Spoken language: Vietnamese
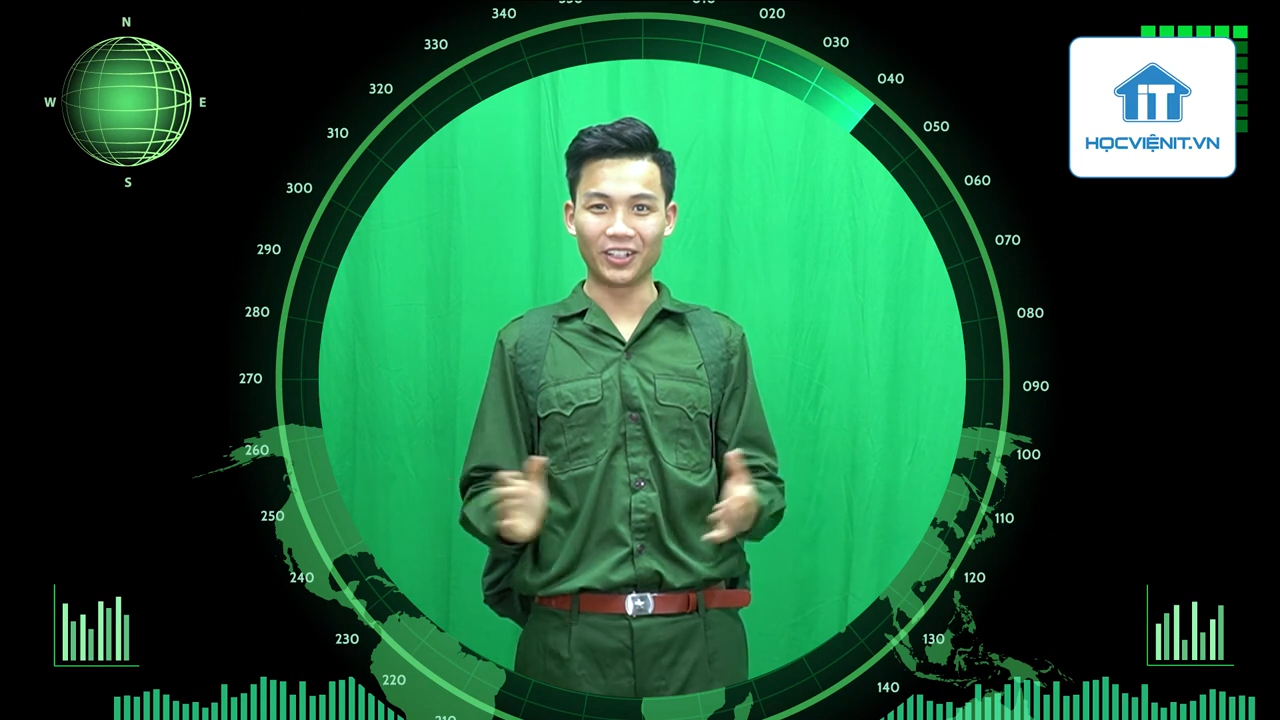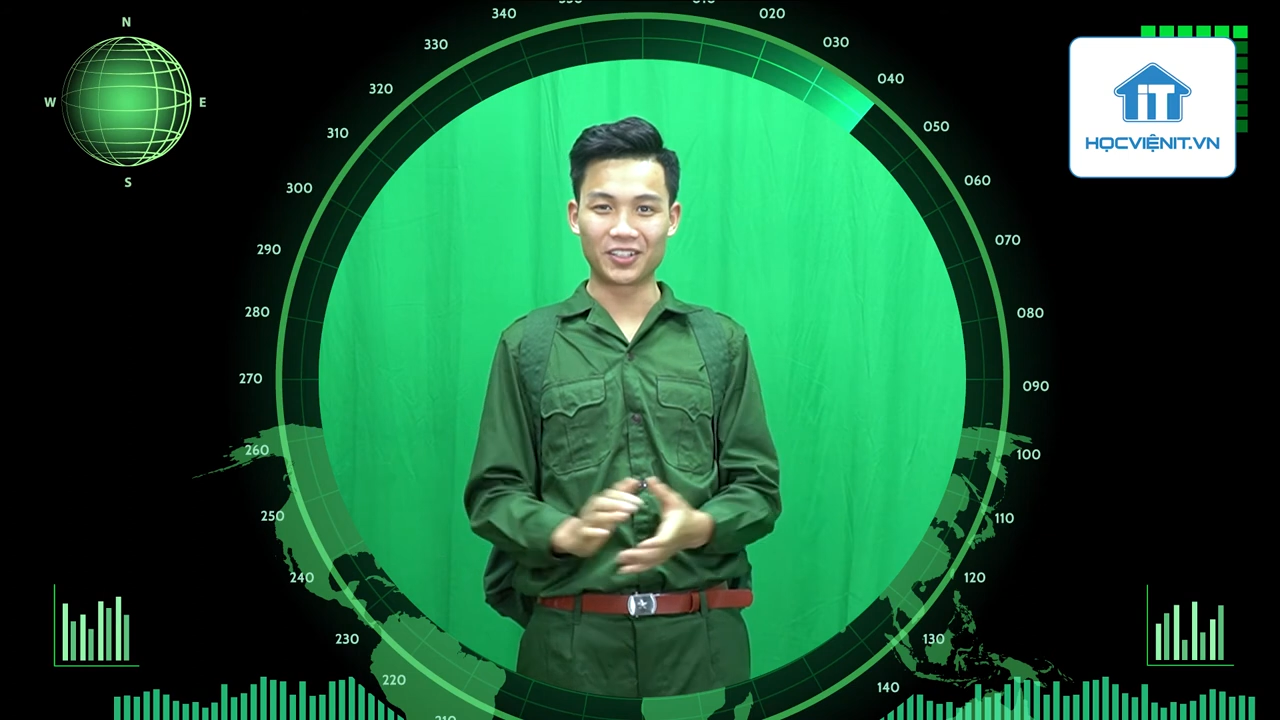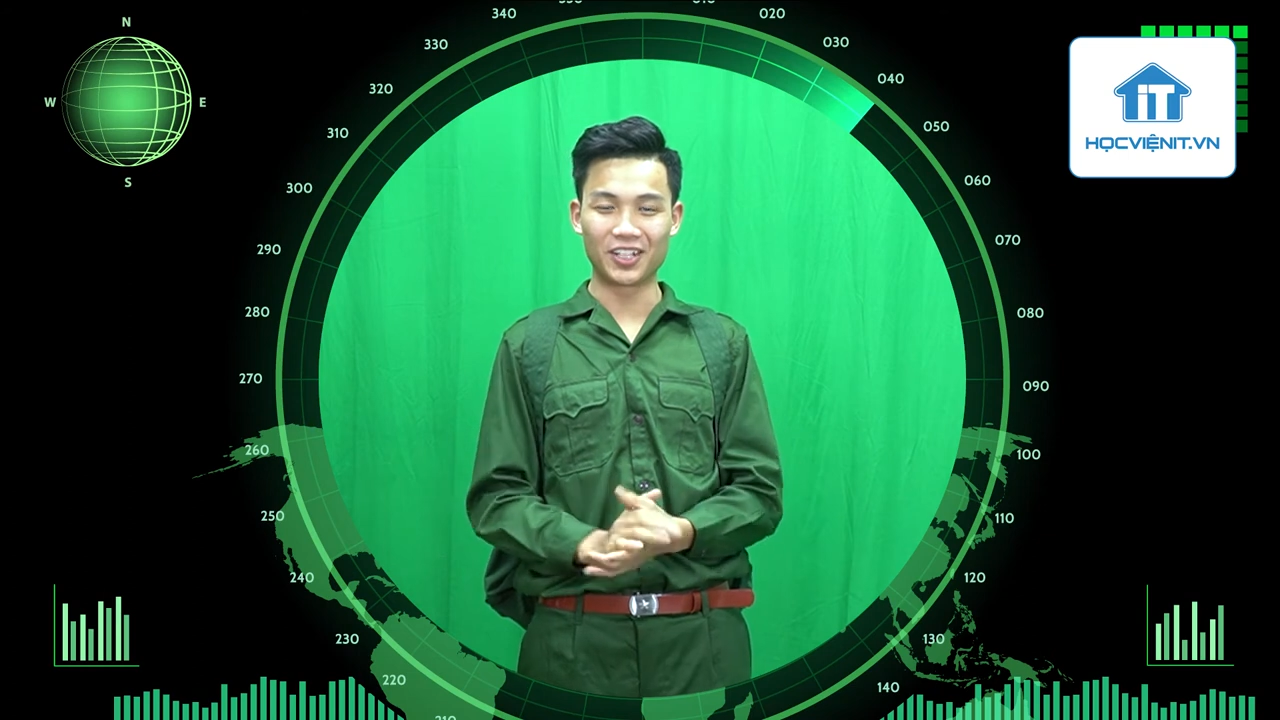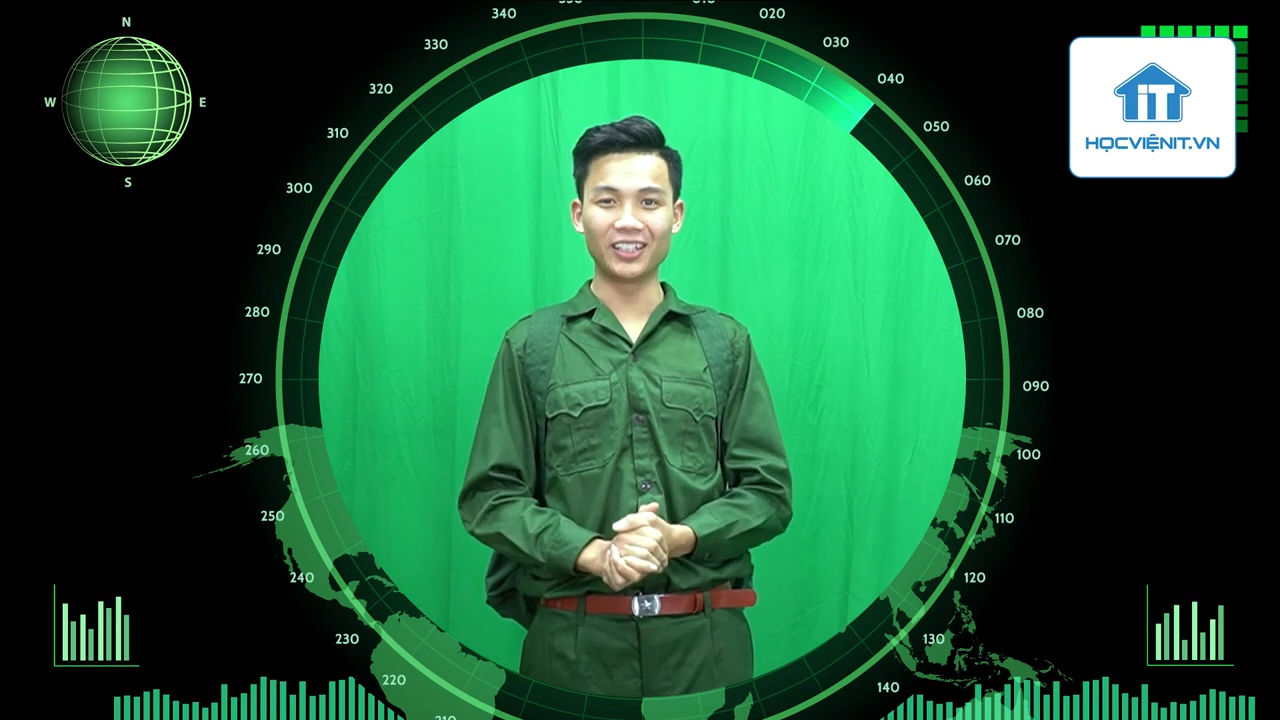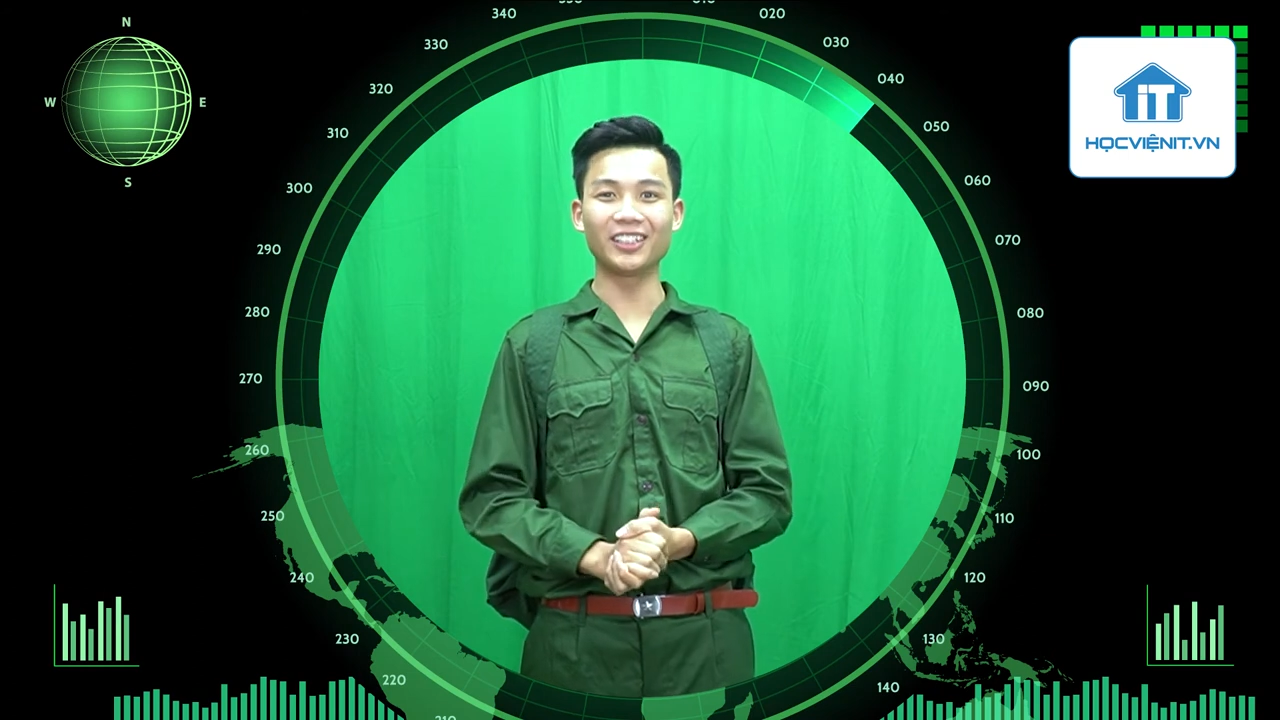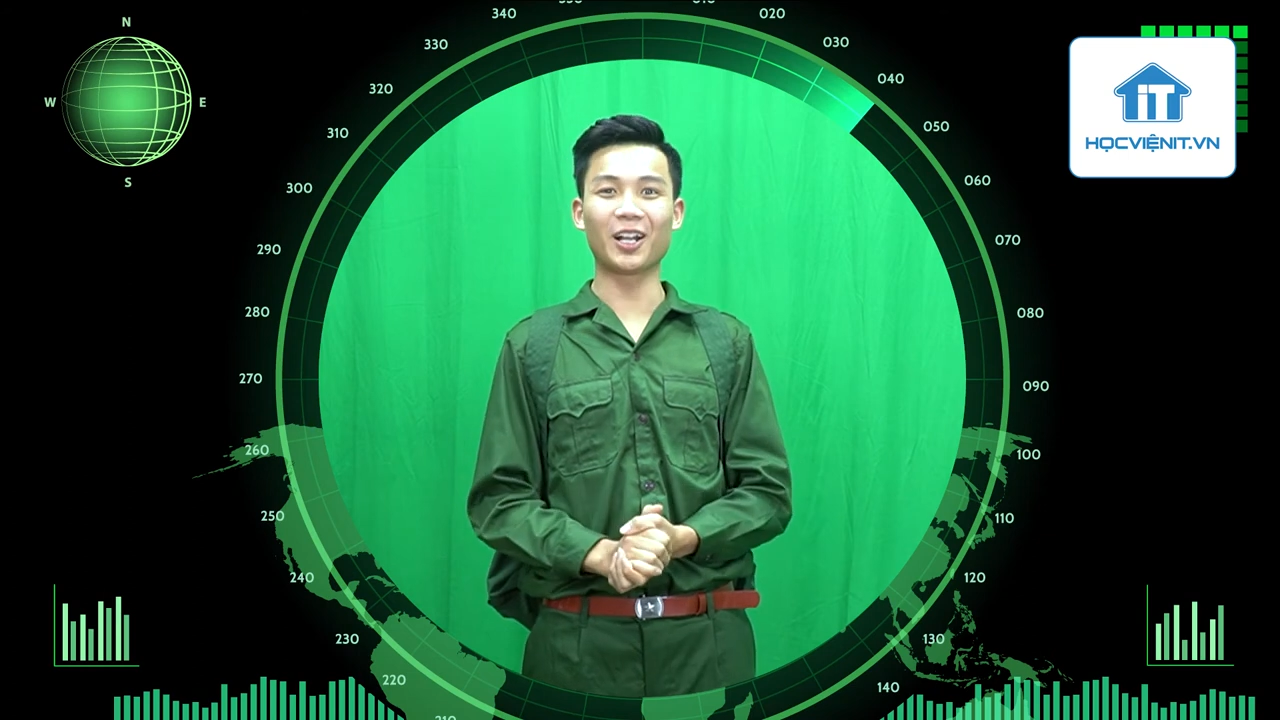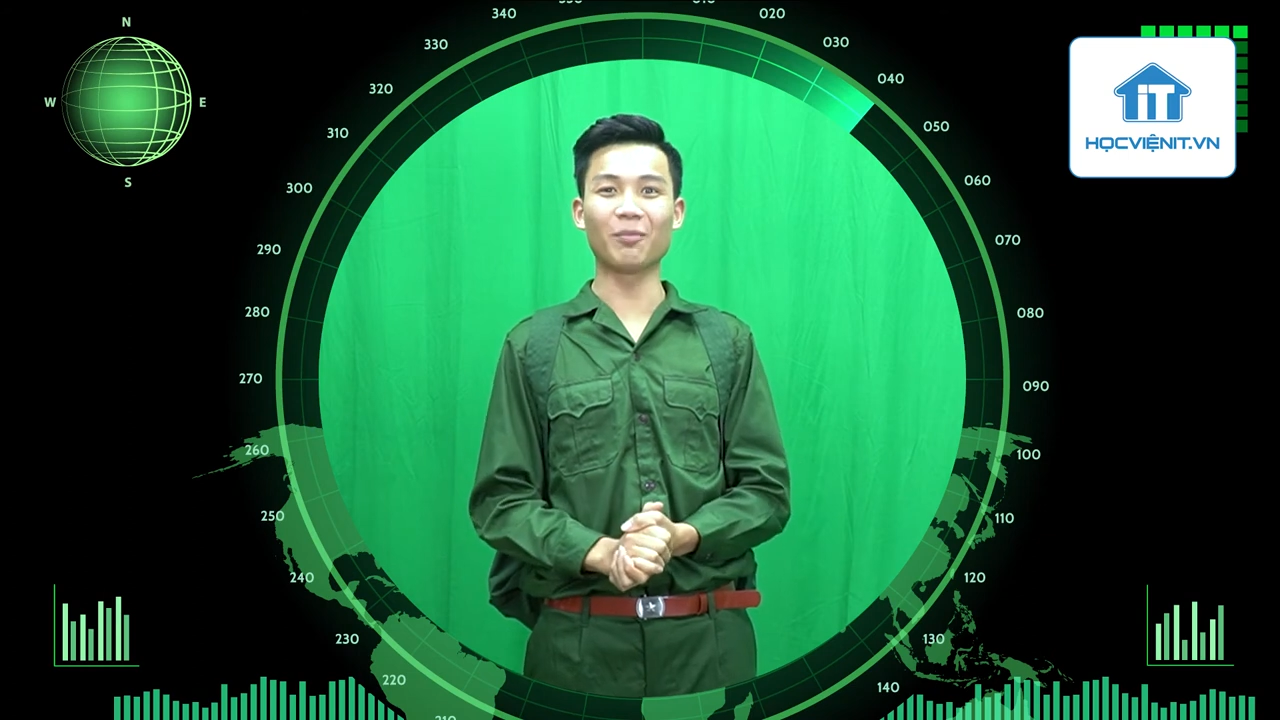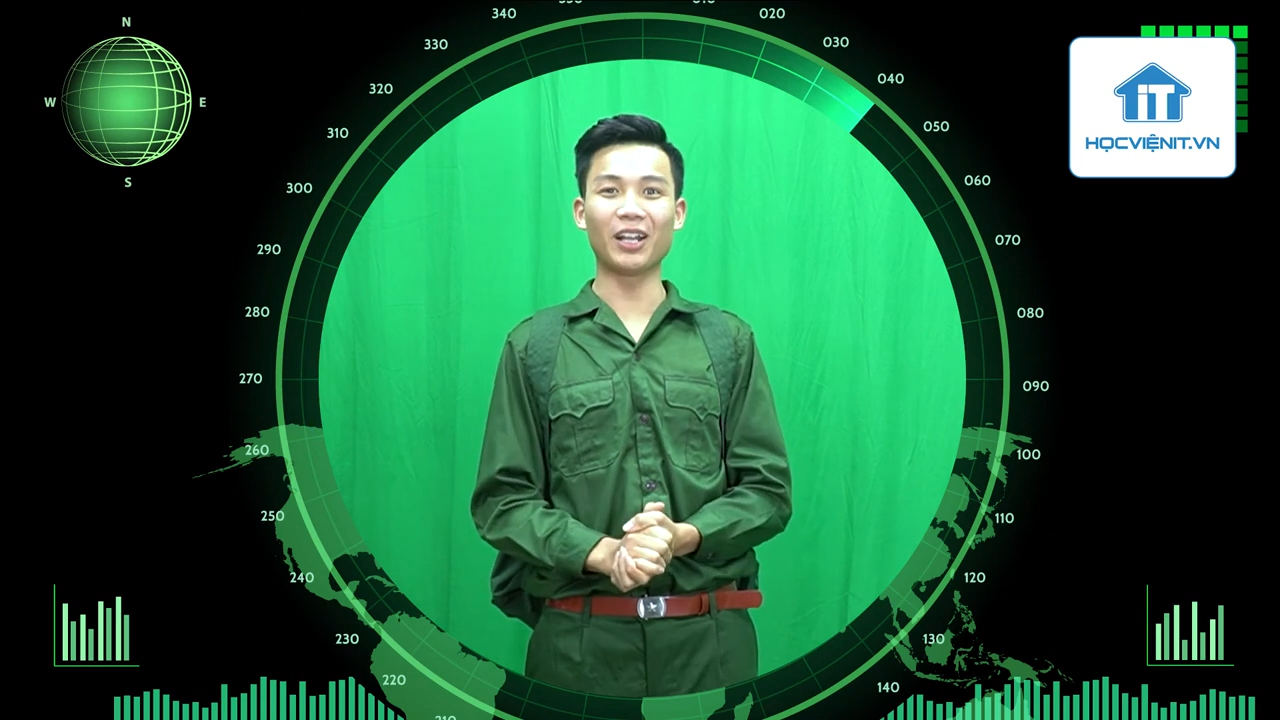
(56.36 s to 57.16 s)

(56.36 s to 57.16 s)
thực chiến cầm